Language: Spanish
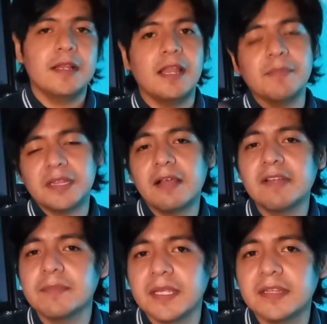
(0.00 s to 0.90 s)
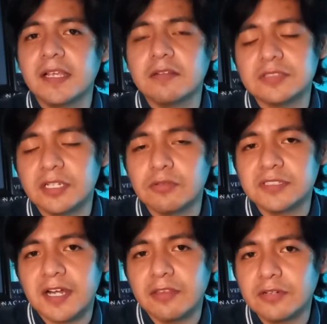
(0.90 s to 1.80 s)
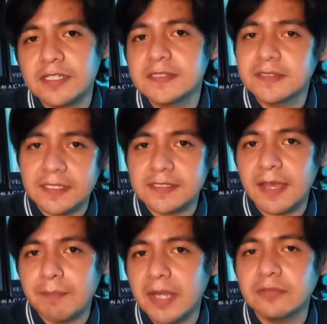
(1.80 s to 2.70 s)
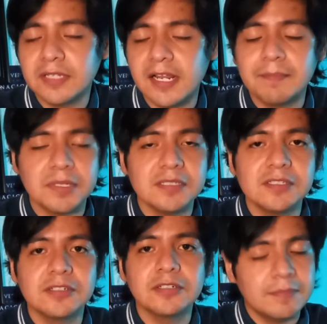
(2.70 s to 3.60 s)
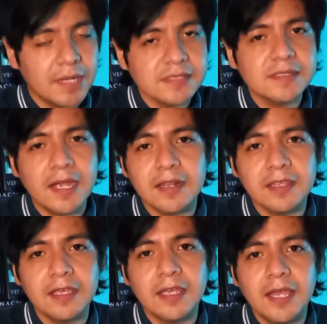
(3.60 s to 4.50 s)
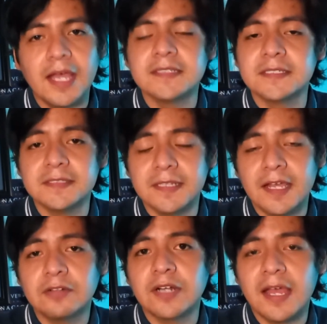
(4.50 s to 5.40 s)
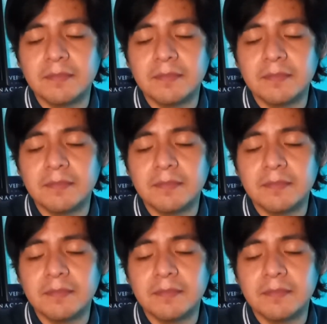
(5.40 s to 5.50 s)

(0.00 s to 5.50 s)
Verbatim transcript: Lamentablemente los secuestradores se escaparon de la prisión y más tarde asesinaron a